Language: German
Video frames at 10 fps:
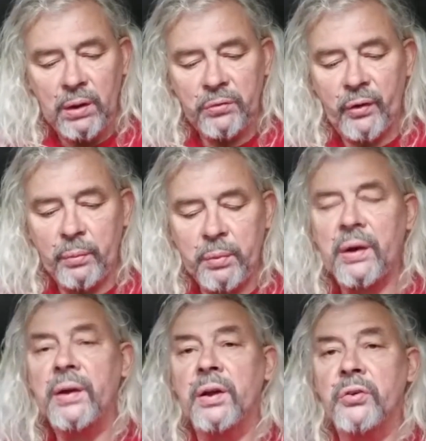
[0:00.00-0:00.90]
Ich fange mit
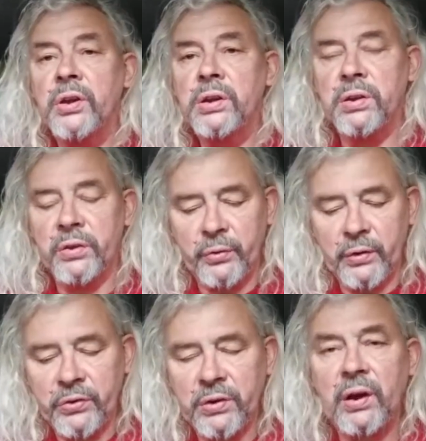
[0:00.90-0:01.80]
einer Geschichte
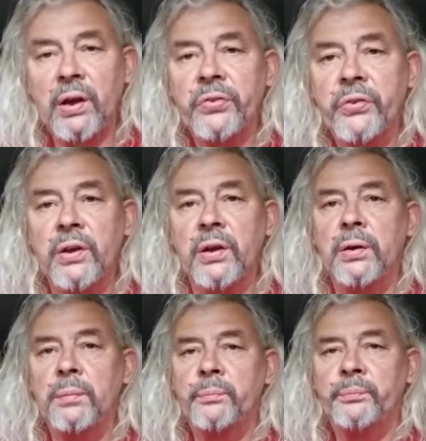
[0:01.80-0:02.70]
2018
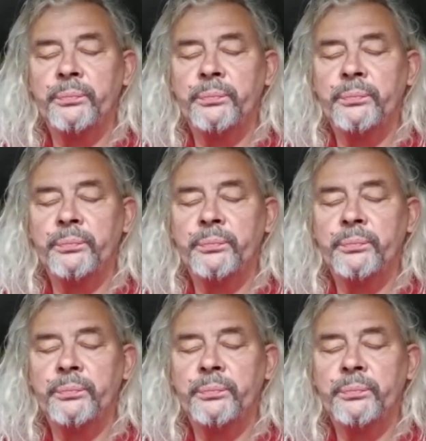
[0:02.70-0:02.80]
an,